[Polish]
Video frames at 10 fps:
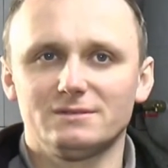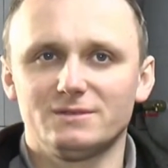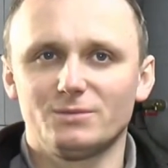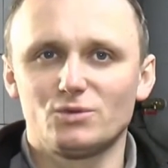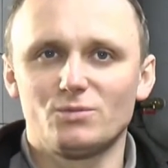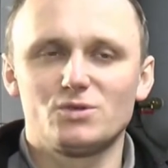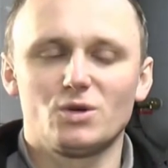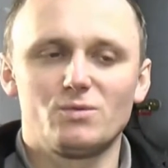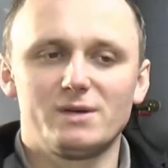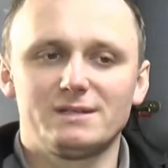w sposób
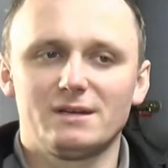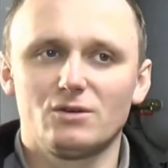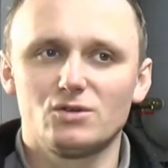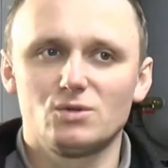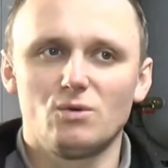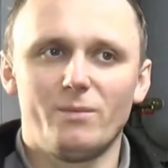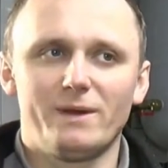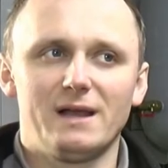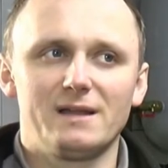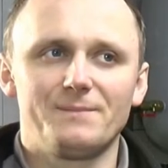ciągły ten kościół
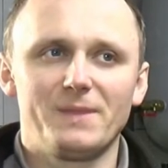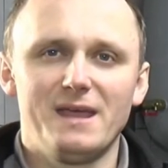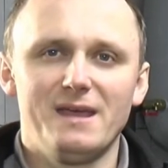opalali.